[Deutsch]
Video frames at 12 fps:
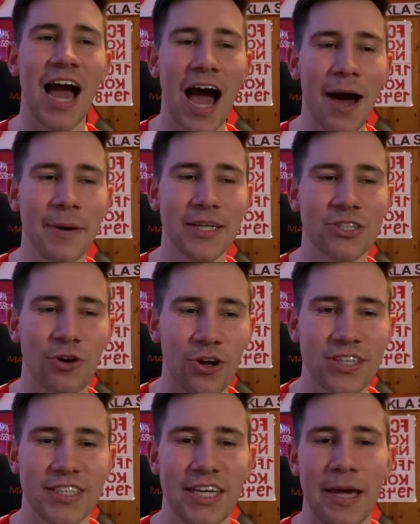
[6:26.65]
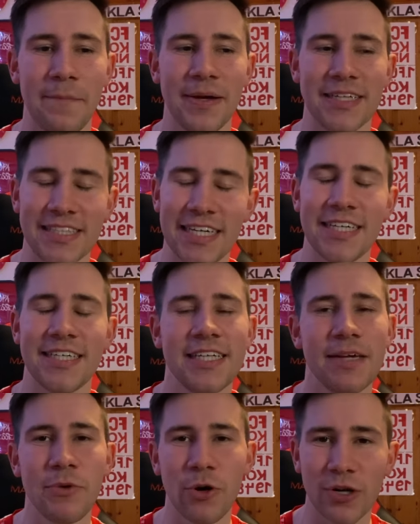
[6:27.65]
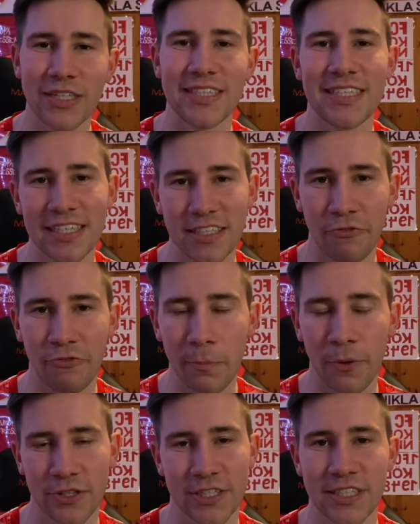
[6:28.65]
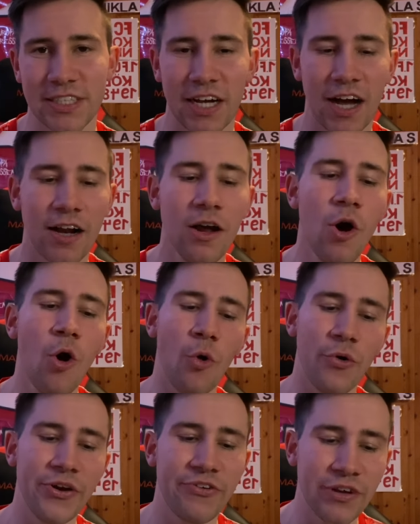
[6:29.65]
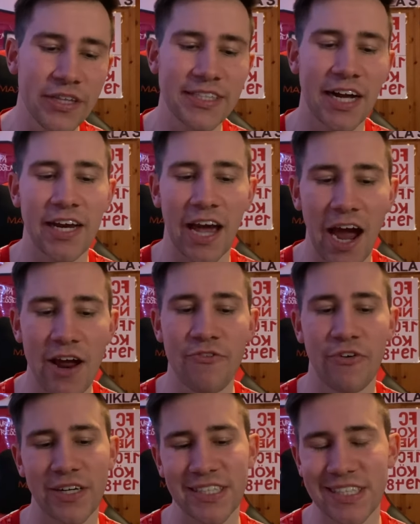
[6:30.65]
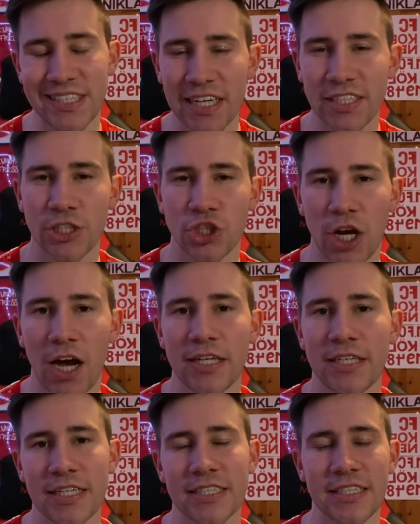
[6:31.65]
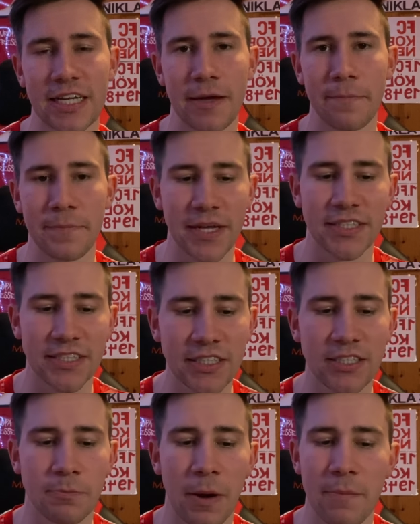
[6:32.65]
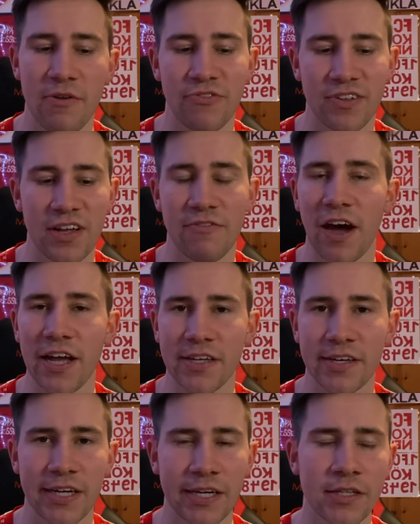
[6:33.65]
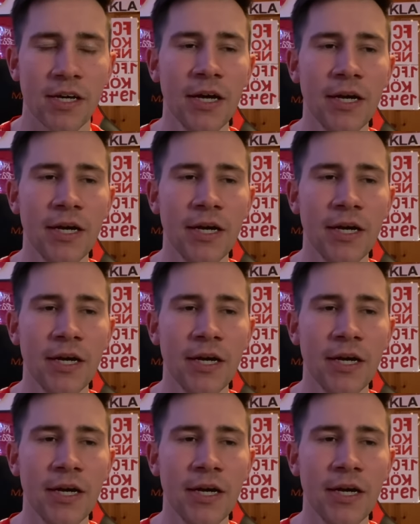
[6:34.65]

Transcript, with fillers: Aber trotzdem sehe ich in dem Jungen sehr, sehr viel Potenzial. Und ich finde es halt einfach sehr, sehr schade, dass es eben jetzt nicht beim FC weitergeht.